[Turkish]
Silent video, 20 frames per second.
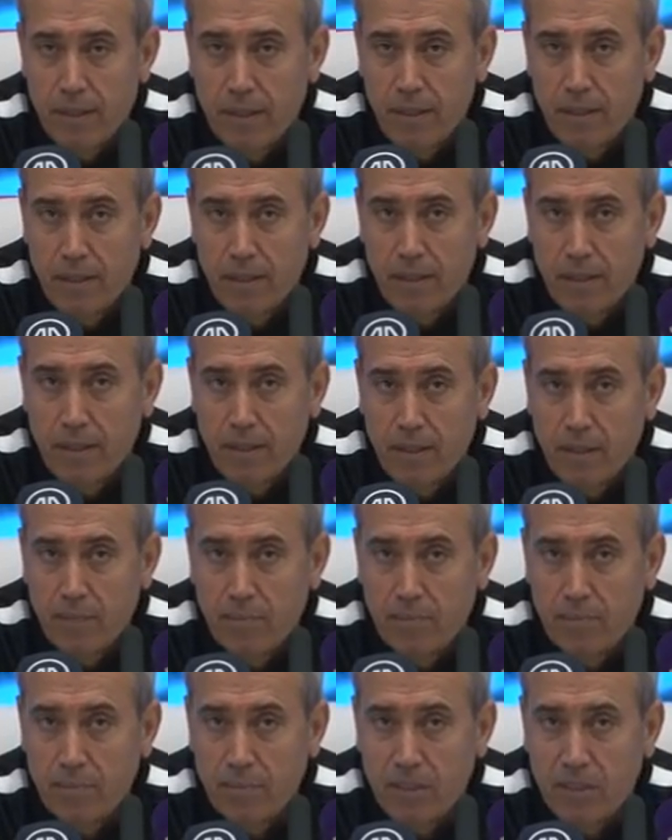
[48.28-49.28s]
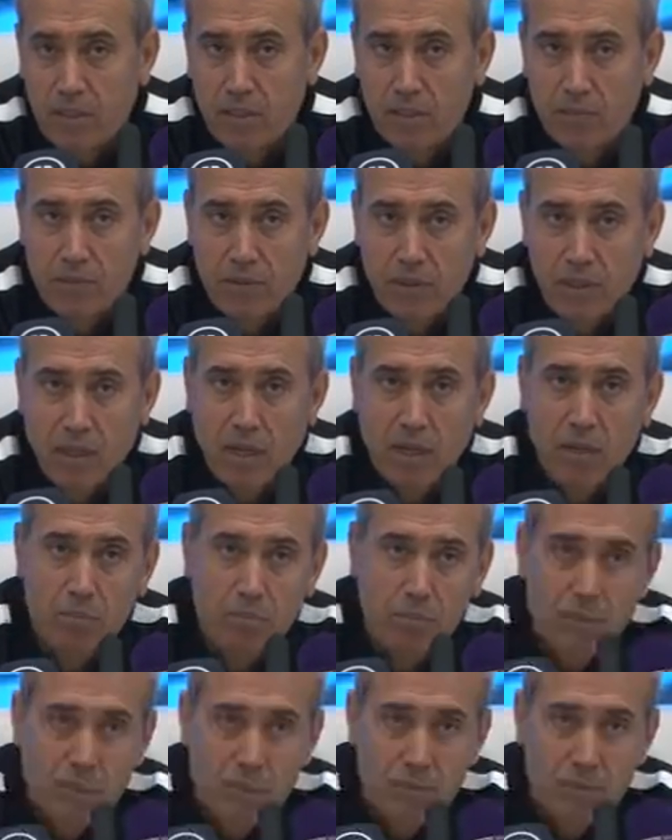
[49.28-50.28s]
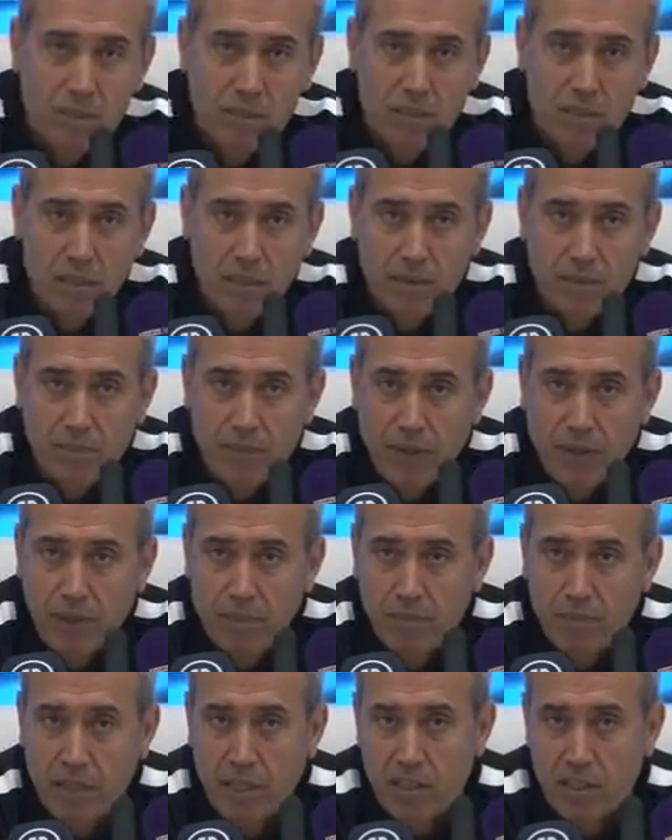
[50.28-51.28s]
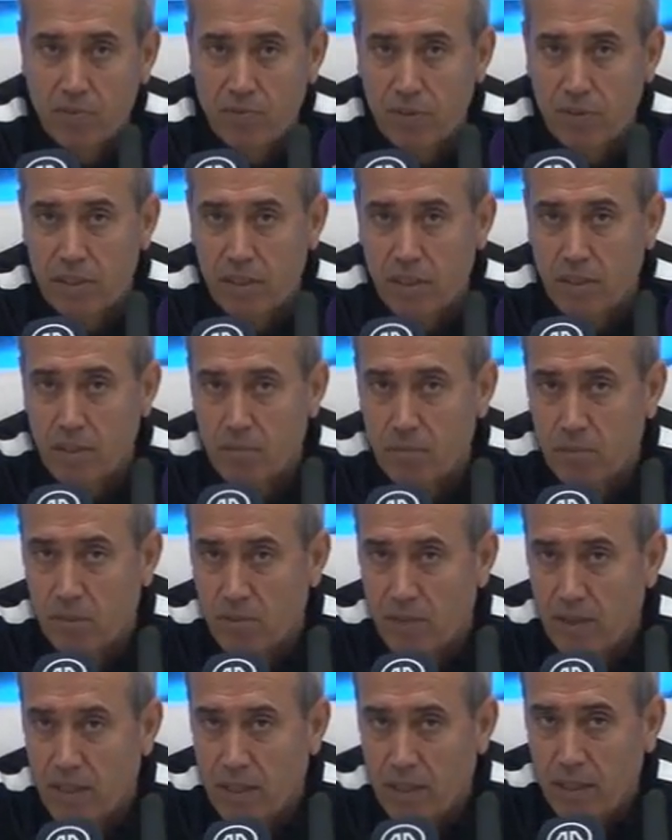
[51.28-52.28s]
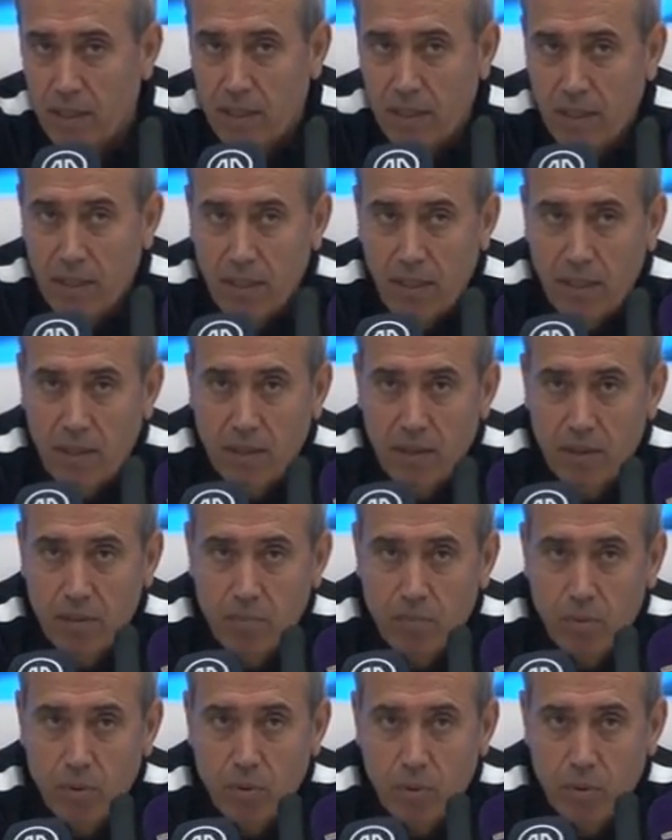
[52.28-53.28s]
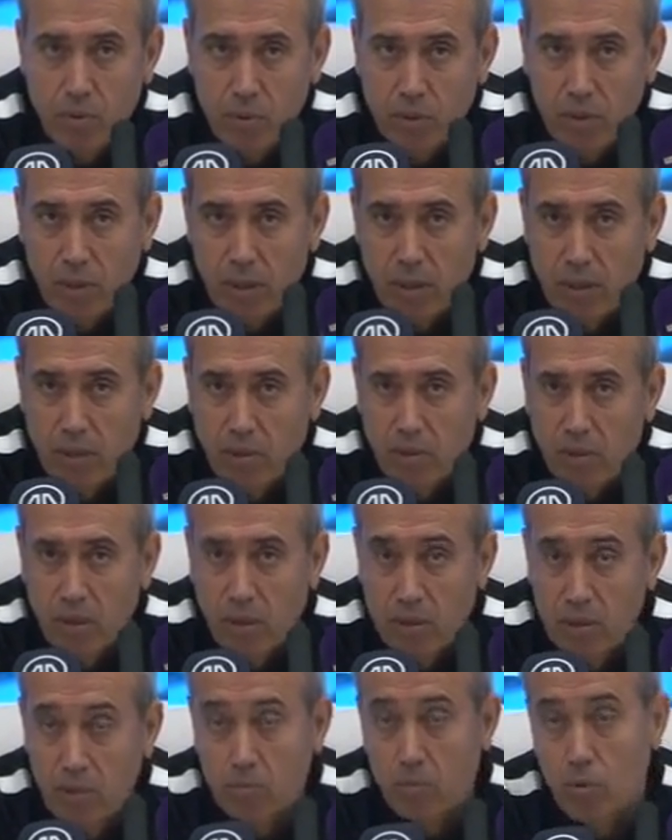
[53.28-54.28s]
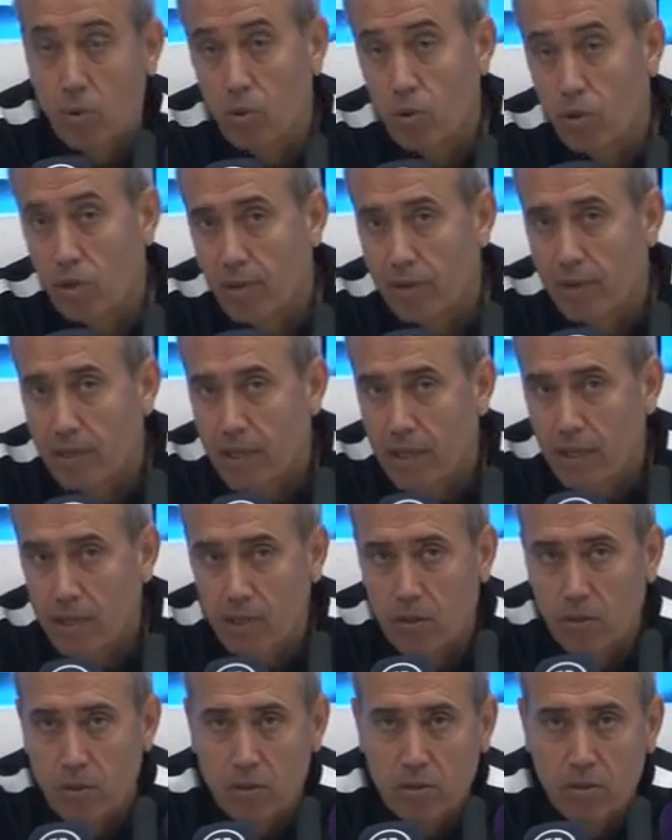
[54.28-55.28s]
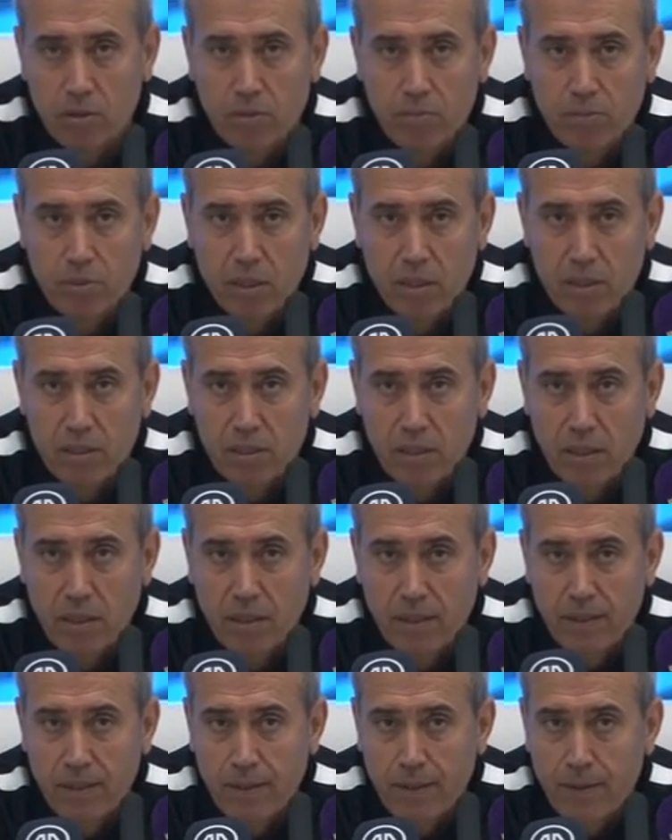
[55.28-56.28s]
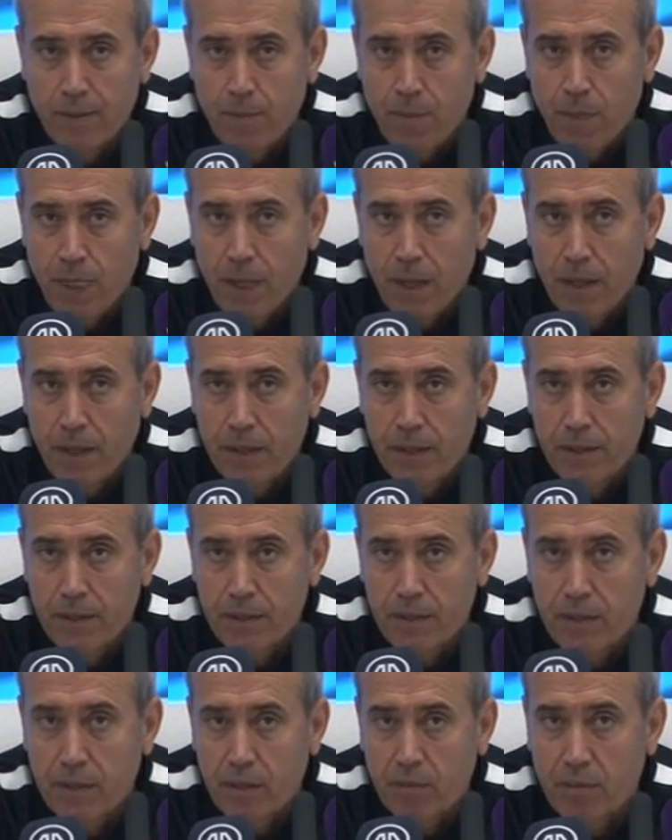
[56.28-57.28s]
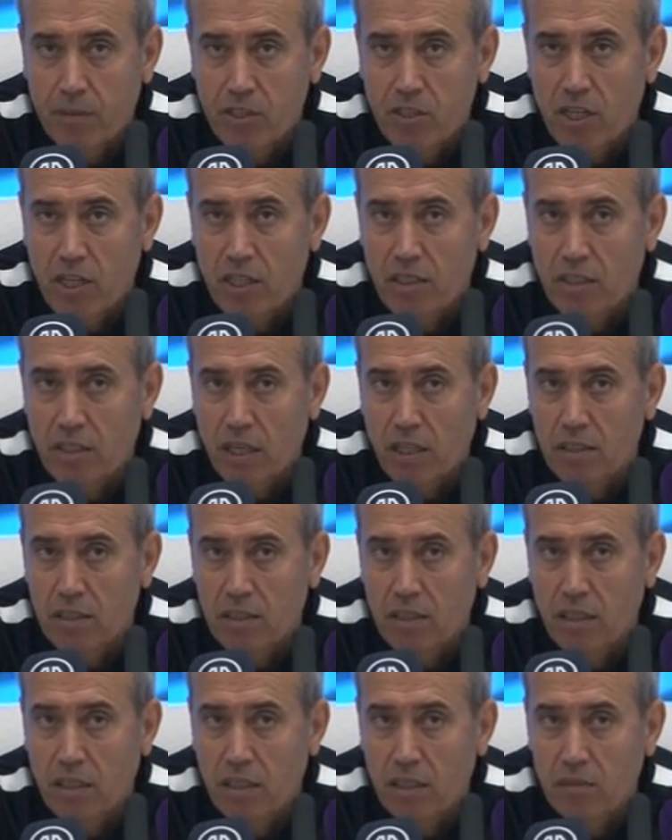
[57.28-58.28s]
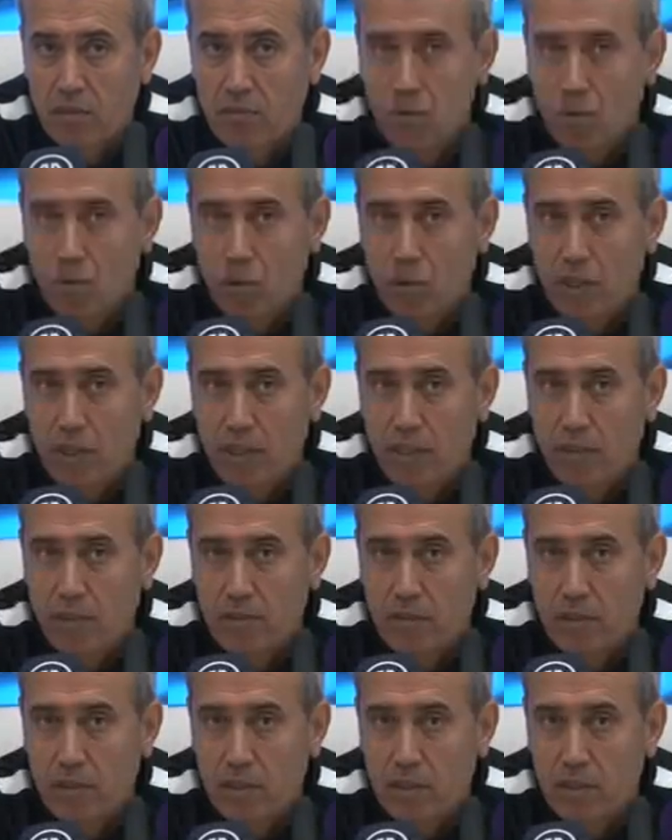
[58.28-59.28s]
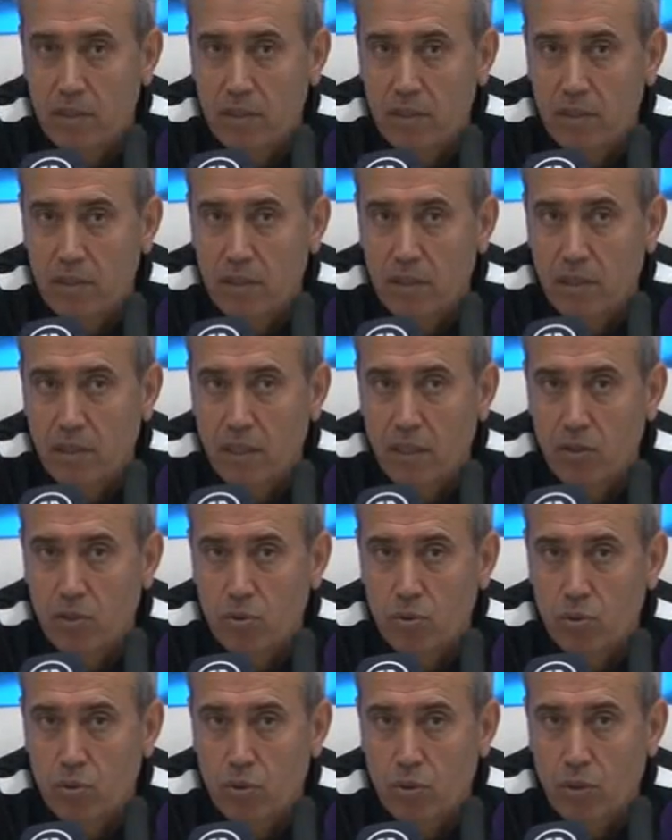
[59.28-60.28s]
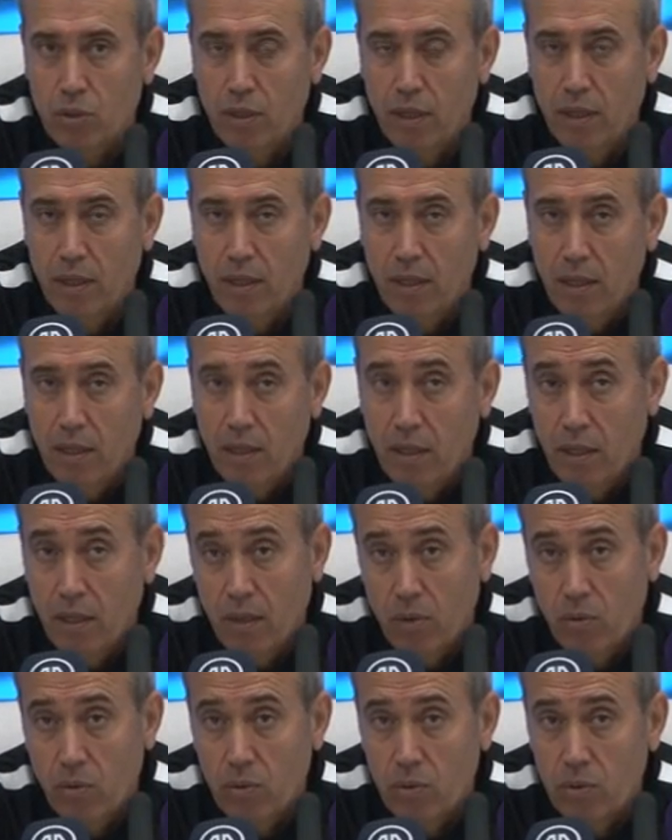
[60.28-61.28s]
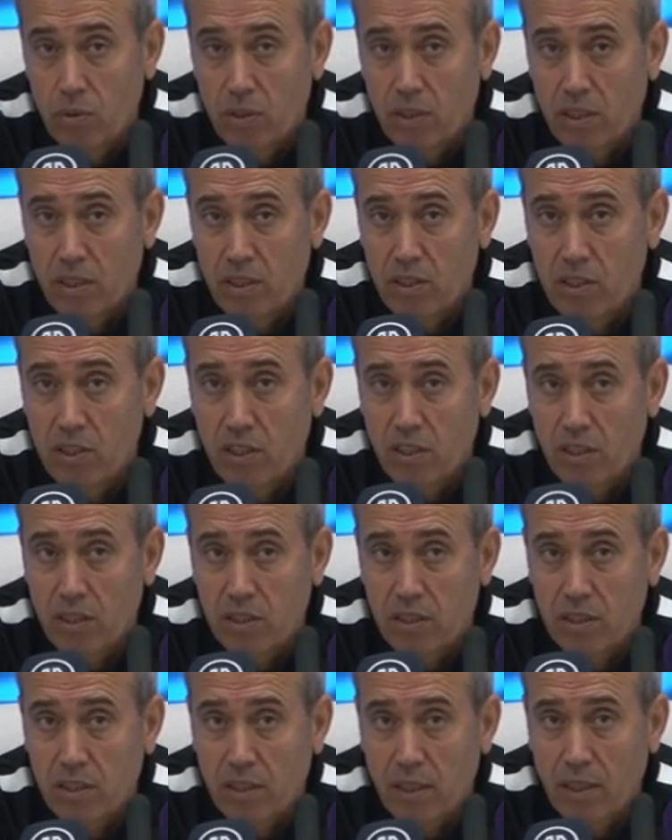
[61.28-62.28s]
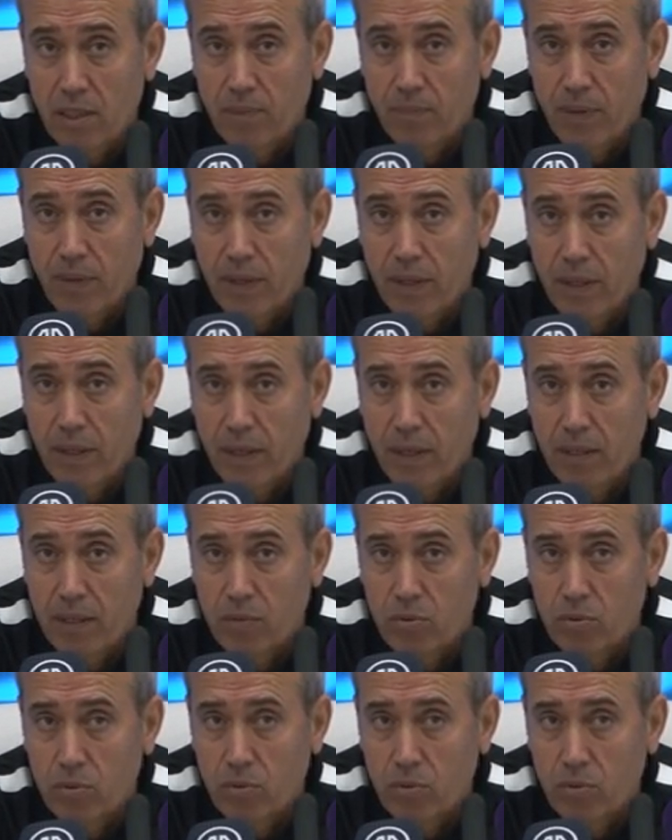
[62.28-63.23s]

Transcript: e, hem 1-0'da hem 1-1'de e, birkaç fırsatımız var. E, bu oyunda öne geçip doğru oynamak gerekiyordu. Bu kez de 45 e, artı 6'da yediğimiz golle 2-1 e, geri düştük. E, oyunun ikinci yarısında aynı